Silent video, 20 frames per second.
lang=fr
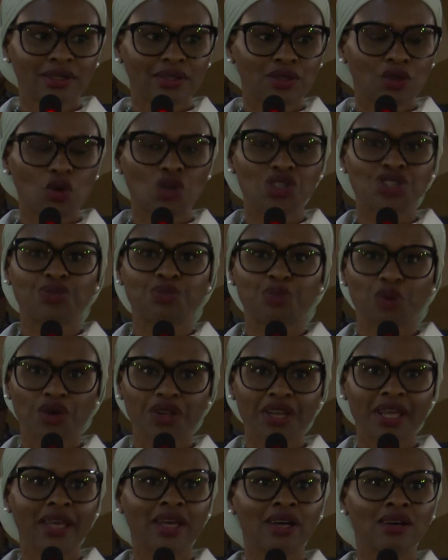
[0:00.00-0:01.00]
Donc je
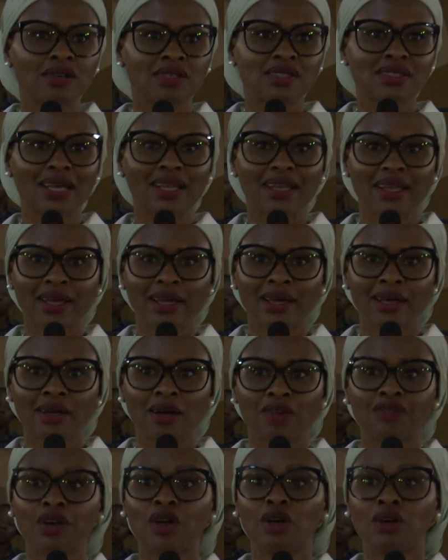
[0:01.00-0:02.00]
prenais un salaire,
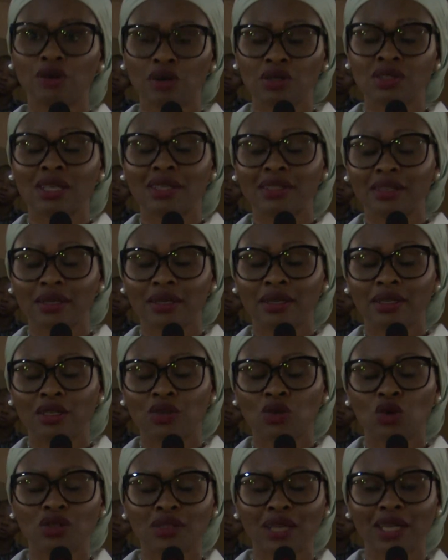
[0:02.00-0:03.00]
enfin un salaire
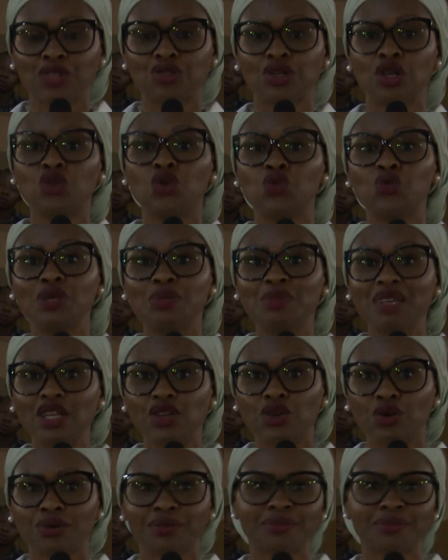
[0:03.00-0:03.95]
contractuel de 8 millions.